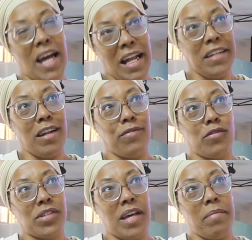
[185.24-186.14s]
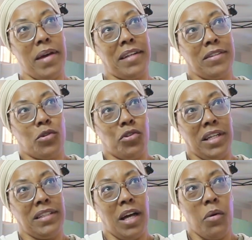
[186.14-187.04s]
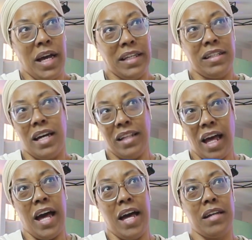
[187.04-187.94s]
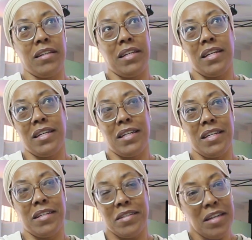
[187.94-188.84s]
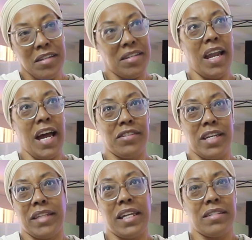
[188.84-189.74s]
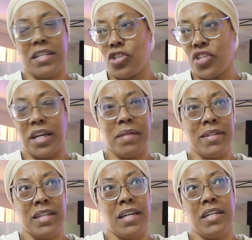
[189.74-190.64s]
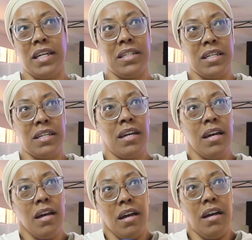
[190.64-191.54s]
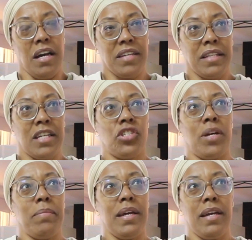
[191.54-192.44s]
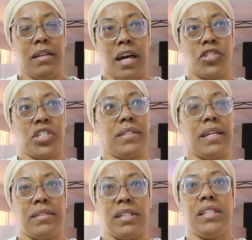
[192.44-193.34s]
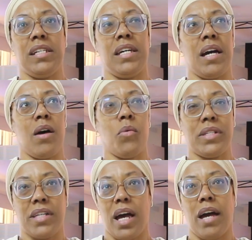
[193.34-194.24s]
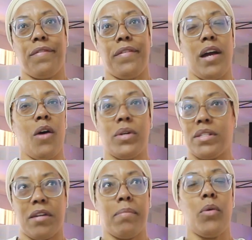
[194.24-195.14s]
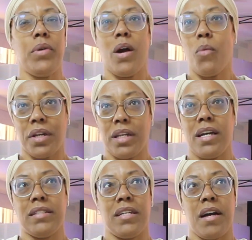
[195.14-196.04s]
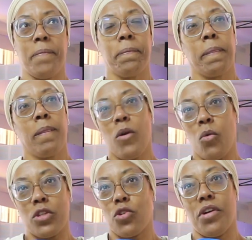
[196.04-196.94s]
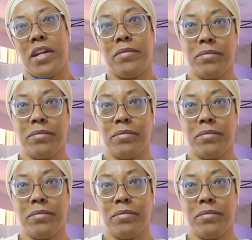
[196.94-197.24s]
تاح لنا الفرصه بان تكون عندنا واحد هذه القاعه اللي صراحه طيله هذا الشهر رمضان يعني احتضنت جميع الانشطه الدينيه والثقافيه والتربويه والرياضيه وشكرا